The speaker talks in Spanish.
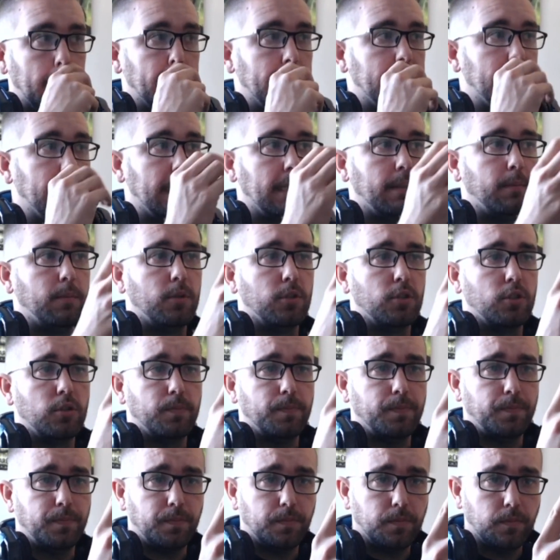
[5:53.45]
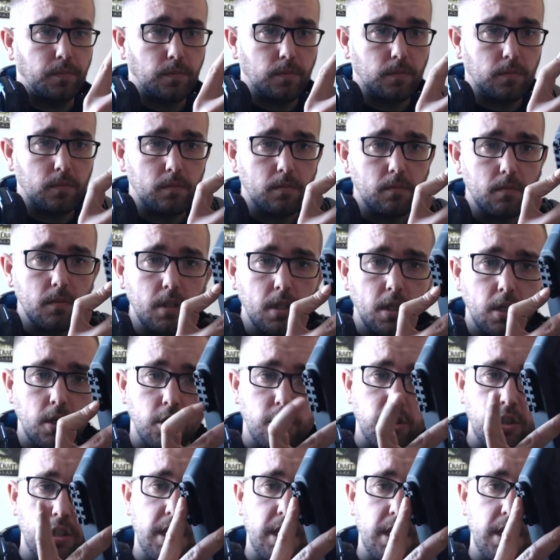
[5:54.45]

Tenemos los